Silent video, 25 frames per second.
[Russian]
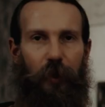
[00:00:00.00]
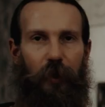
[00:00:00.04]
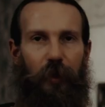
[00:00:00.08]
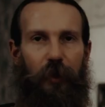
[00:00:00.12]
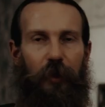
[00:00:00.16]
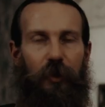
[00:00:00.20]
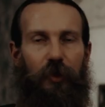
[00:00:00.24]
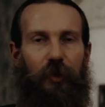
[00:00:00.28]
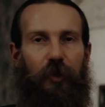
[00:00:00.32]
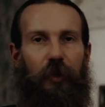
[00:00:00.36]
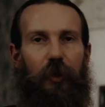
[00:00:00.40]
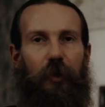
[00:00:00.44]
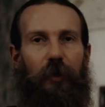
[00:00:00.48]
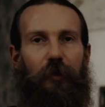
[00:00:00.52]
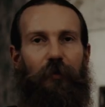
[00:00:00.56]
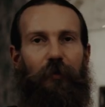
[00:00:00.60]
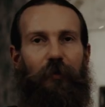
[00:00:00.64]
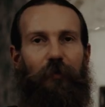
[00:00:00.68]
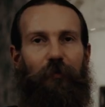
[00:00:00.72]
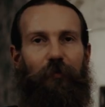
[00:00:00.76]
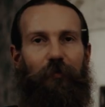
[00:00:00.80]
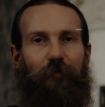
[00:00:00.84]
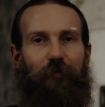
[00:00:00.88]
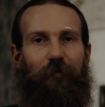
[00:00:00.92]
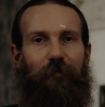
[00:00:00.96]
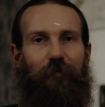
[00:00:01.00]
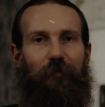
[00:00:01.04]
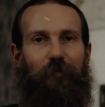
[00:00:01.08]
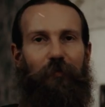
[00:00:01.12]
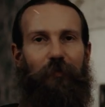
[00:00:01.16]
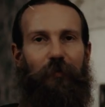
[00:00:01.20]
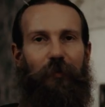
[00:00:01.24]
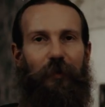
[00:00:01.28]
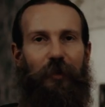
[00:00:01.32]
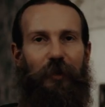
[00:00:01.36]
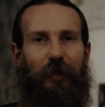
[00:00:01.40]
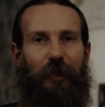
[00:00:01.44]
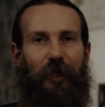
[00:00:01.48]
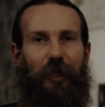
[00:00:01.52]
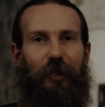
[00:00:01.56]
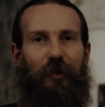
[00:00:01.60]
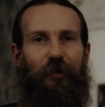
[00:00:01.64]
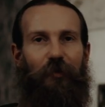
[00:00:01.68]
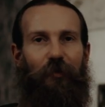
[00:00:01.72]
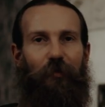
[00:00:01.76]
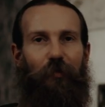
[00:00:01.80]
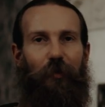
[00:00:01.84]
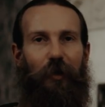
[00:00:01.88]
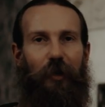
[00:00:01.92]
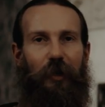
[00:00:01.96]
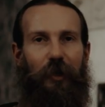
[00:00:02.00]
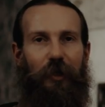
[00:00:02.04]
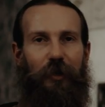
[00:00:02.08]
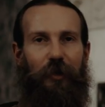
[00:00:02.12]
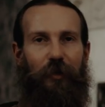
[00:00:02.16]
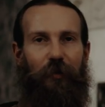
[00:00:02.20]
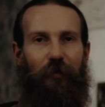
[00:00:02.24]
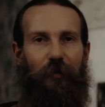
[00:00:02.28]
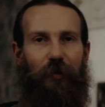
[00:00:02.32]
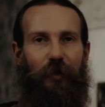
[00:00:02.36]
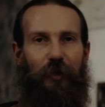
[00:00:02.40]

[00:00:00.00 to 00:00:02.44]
И я желаю вам настоящего богатства,